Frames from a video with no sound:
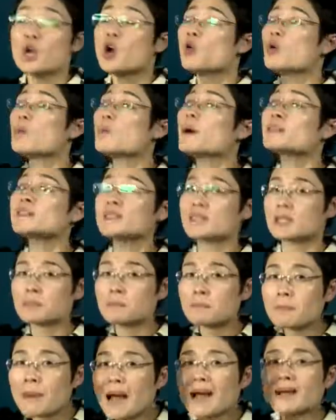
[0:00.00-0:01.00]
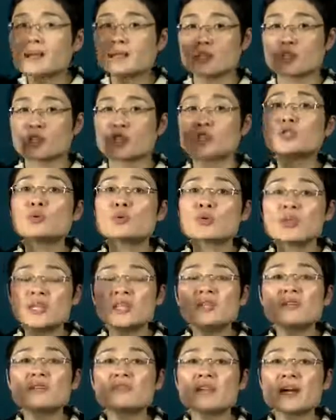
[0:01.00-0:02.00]
我帮你写了八个，只有一
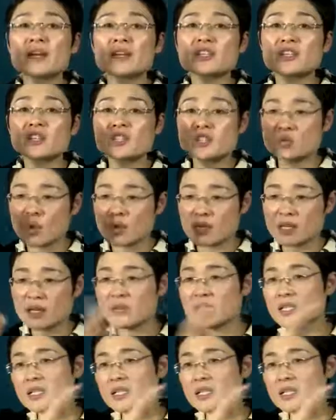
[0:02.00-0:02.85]
个翻译成是我认为，